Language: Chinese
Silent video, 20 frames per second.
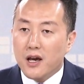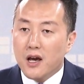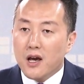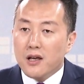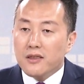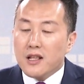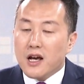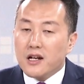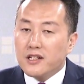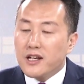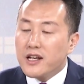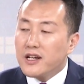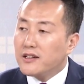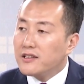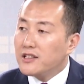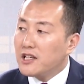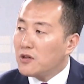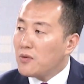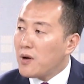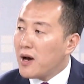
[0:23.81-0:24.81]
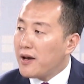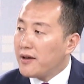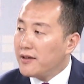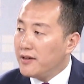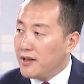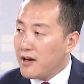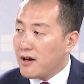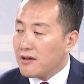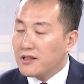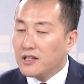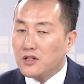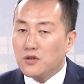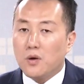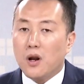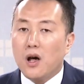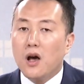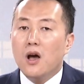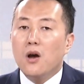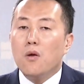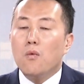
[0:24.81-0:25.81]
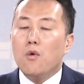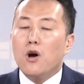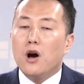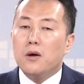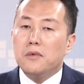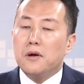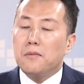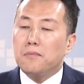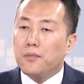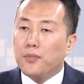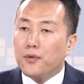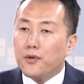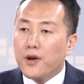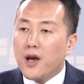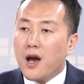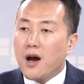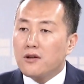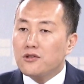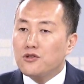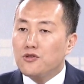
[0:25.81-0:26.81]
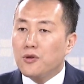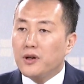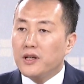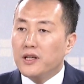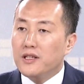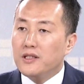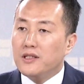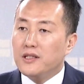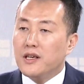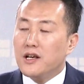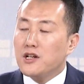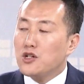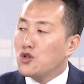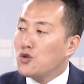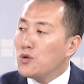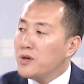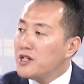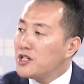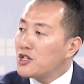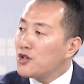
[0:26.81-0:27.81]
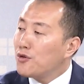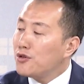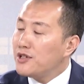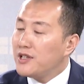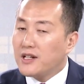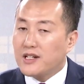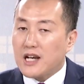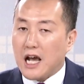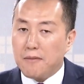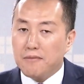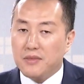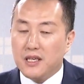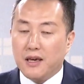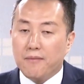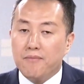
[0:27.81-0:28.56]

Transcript: 那这个阶段一定要记住了，我们不要做一些顺周期的产品，